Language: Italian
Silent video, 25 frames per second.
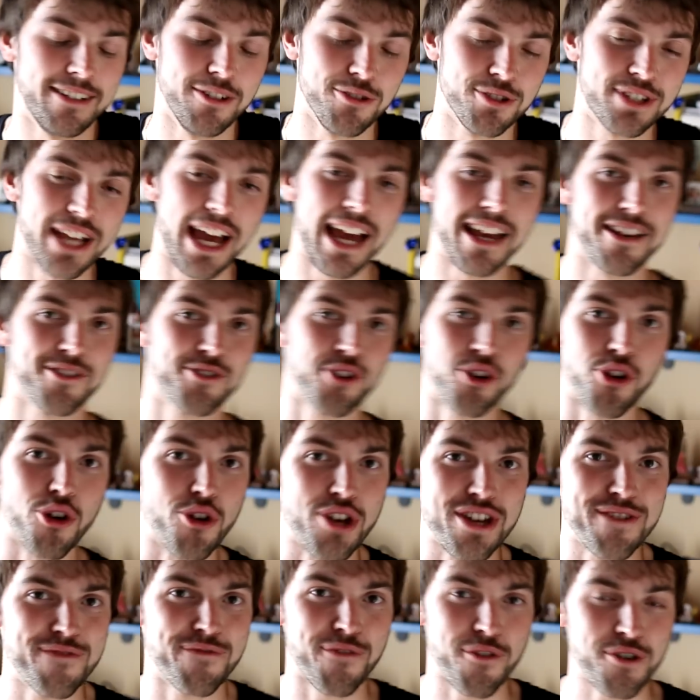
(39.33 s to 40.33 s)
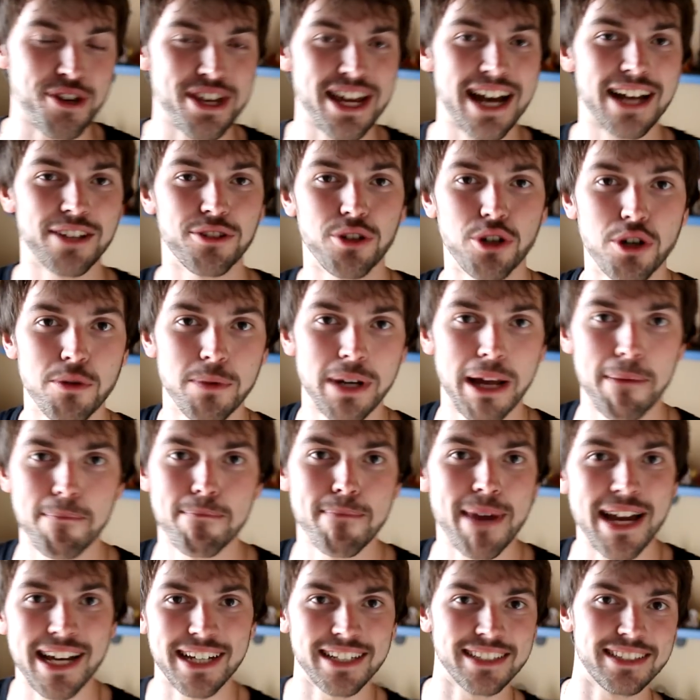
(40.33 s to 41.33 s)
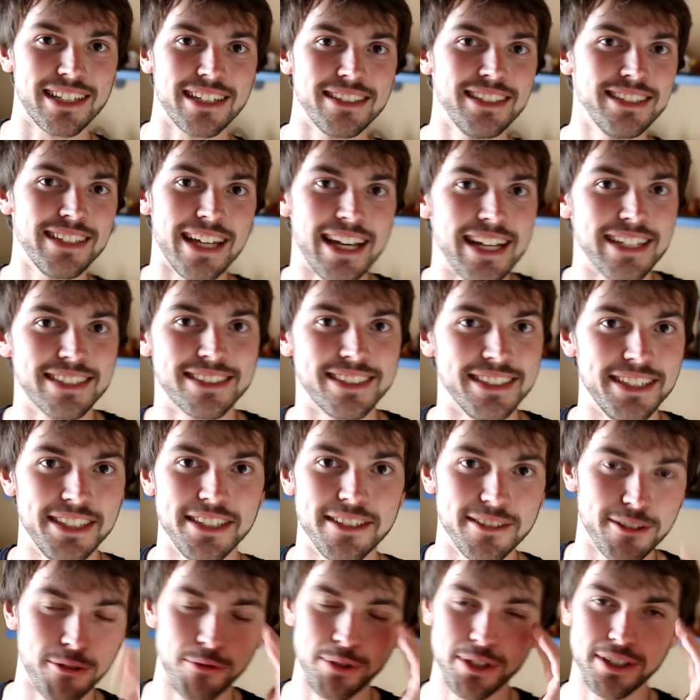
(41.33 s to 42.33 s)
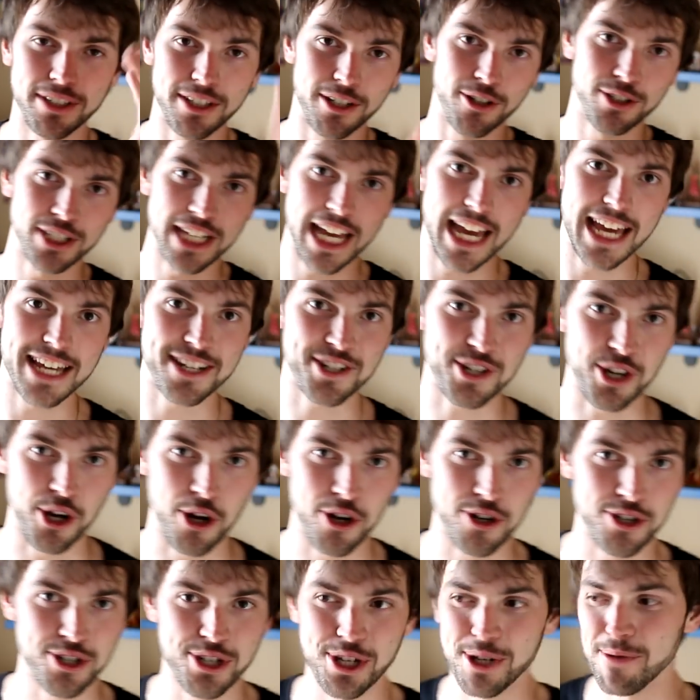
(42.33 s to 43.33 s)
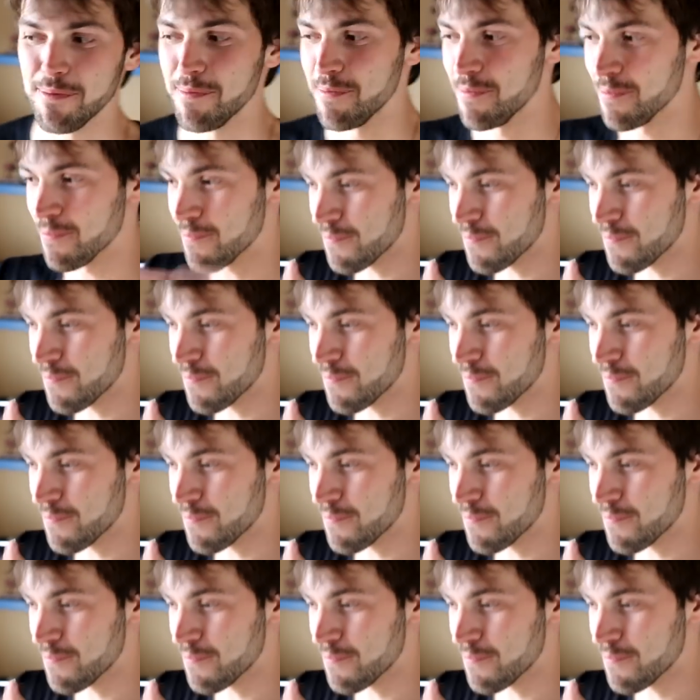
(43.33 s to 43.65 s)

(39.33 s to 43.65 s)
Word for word: Lo sai, sono infognato come una merda di Destiny, quindi cosa esce oggi?